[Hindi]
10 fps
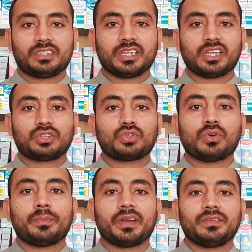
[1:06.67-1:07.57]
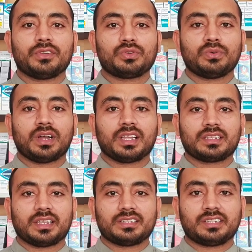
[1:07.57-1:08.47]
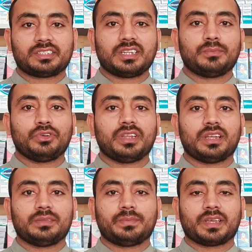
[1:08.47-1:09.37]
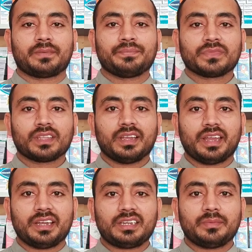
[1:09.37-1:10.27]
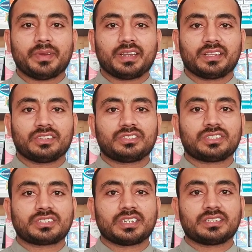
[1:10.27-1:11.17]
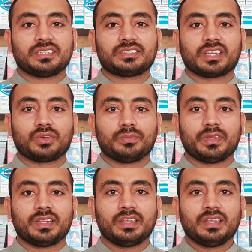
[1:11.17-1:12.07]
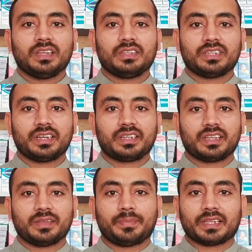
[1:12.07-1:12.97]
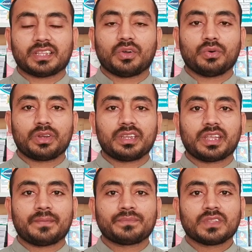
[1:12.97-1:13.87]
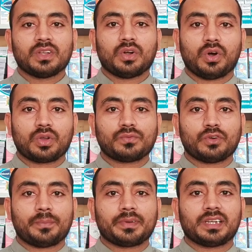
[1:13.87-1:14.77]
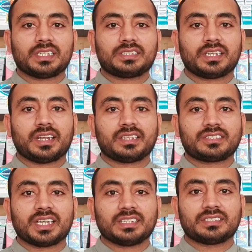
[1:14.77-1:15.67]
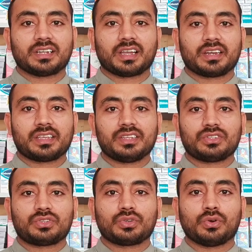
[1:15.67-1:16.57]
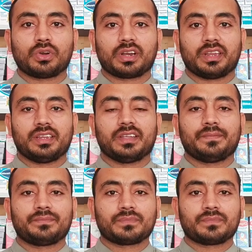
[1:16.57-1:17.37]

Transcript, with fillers: ये दो बड़ी वजूहत हैं जिसकी बुनियाद पर एंटीबायोटिक रेजिस्टेंस इंसानों में यानी कि पैदा हो रही है और वो अपना असर ऐसा ऐसा करके छोड़ रही हैं